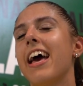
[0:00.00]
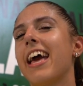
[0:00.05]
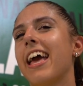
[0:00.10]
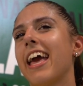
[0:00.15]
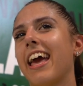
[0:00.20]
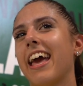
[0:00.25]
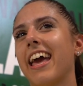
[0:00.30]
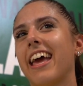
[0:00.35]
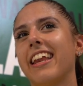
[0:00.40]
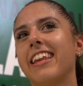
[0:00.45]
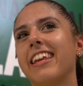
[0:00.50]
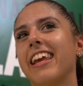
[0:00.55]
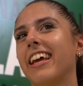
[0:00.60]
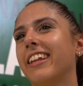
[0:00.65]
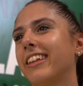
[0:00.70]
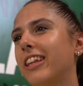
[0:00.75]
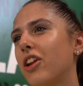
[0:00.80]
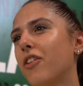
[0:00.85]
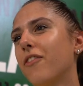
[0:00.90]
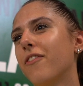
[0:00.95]
e
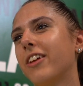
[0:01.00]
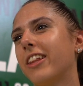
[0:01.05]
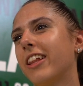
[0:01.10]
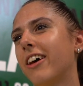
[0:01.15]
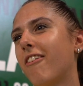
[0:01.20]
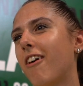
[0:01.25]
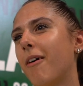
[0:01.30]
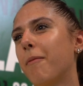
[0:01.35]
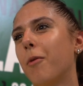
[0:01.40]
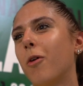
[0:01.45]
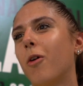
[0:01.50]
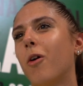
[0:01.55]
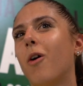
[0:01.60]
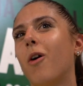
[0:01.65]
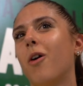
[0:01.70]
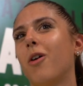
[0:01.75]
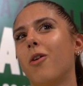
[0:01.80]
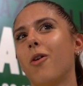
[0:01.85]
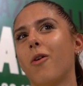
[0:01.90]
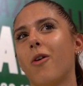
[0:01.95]
niente non
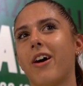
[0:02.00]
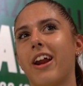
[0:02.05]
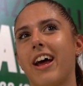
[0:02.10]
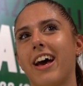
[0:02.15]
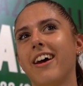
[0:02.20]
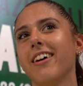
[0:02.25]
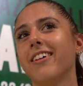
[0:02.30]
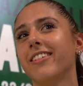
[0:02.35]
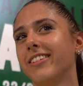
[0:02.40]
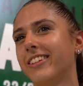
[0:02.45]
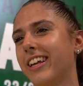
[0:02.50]
vedevamo l'ora